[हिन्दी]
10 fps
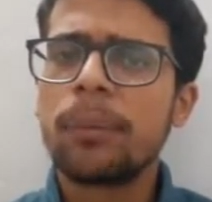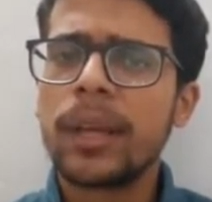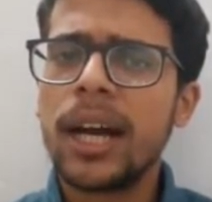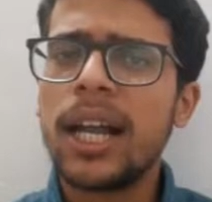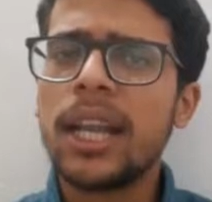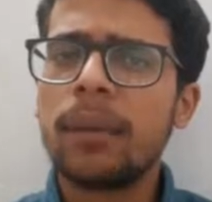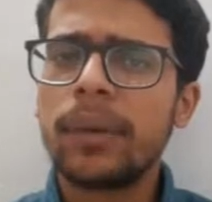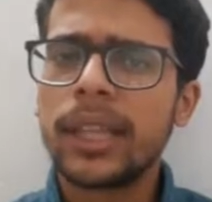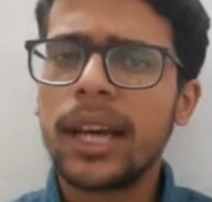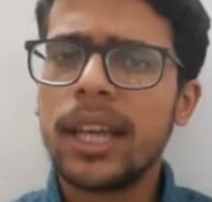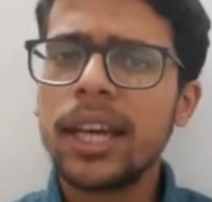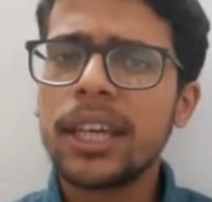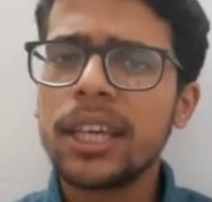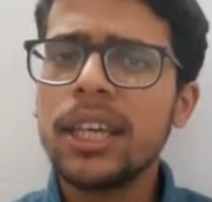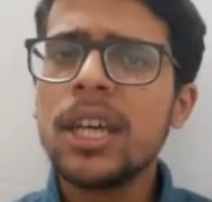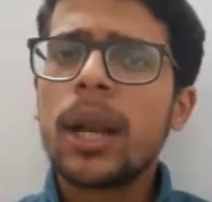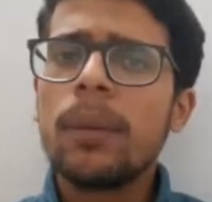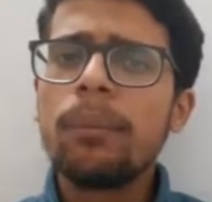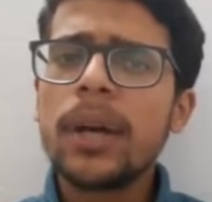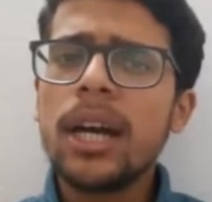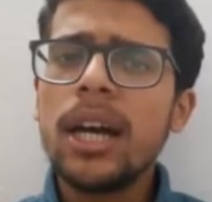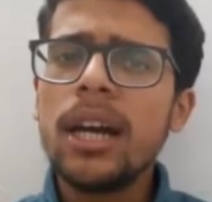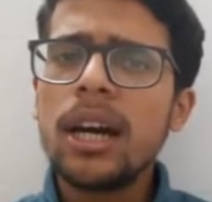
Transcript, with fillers: थपियाल ने बताया कि परंपरा